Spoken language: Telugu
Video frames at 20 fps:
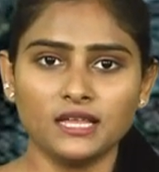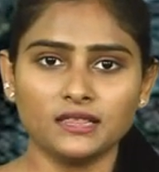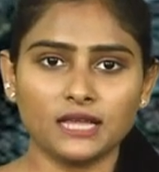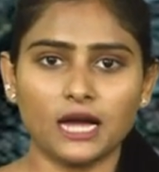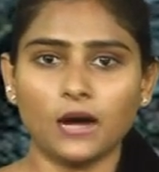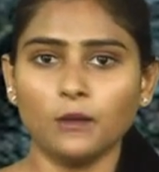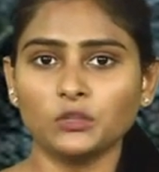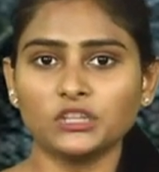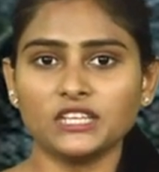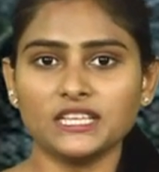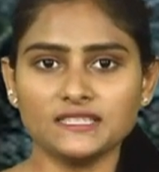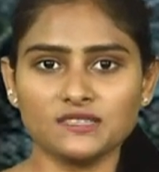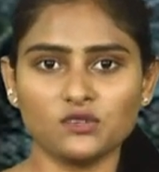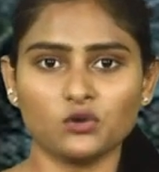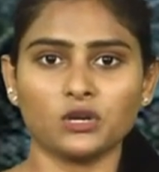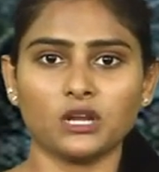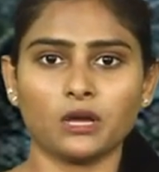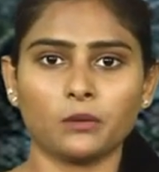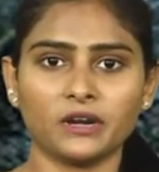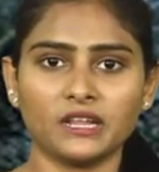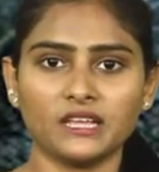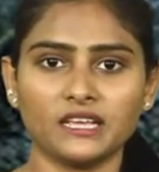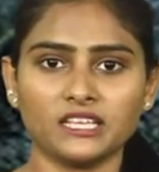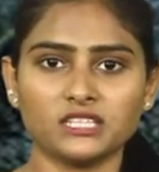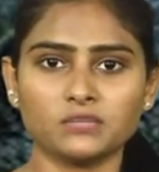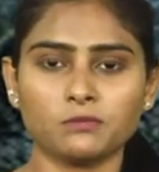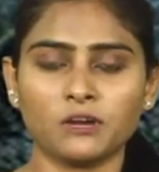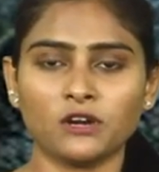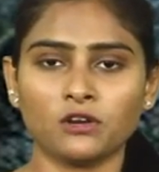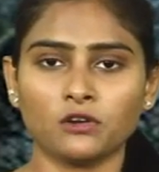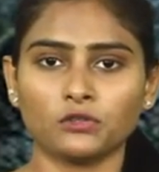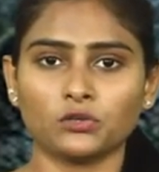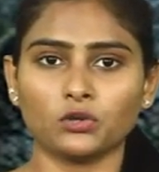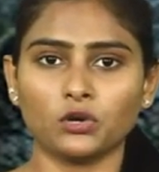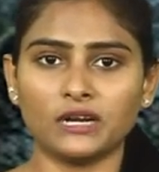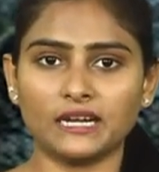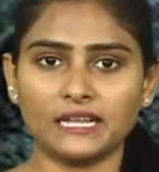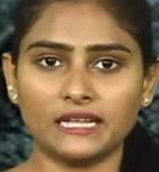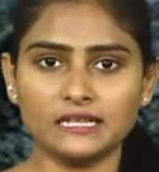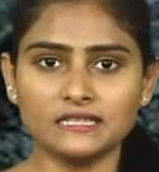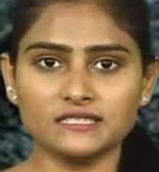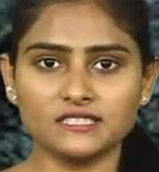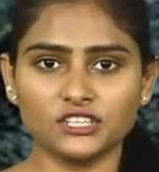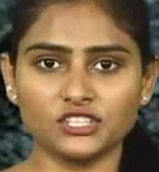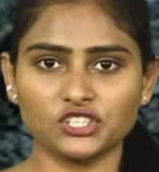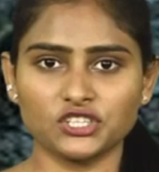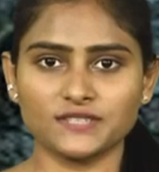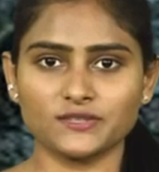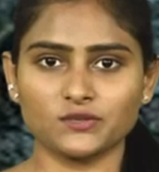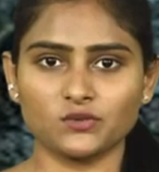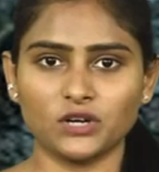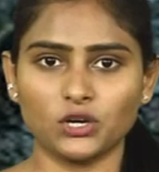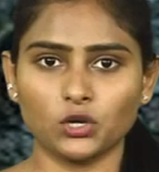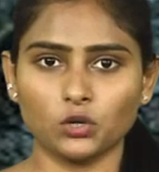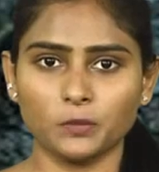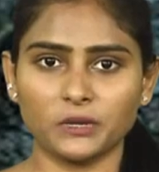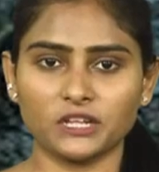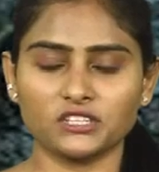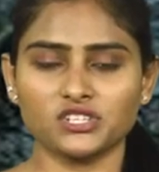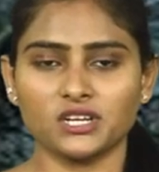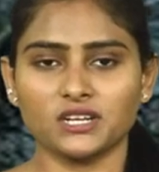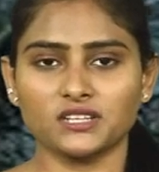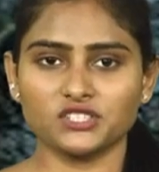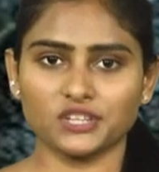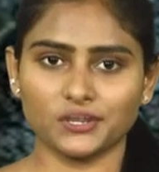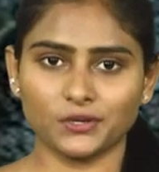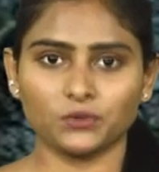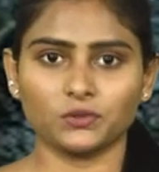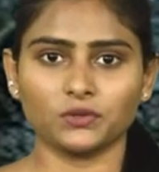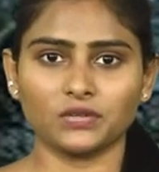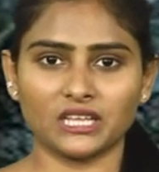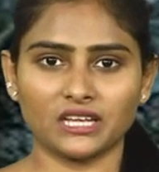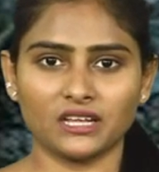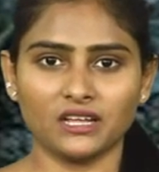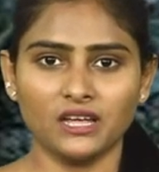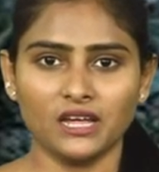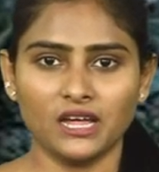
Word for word: తాము తీసుకుంటామని యజమానులతో డీల్ సెట్ చేసుకున్నట్టు ప్రచారం జరుగుతుంది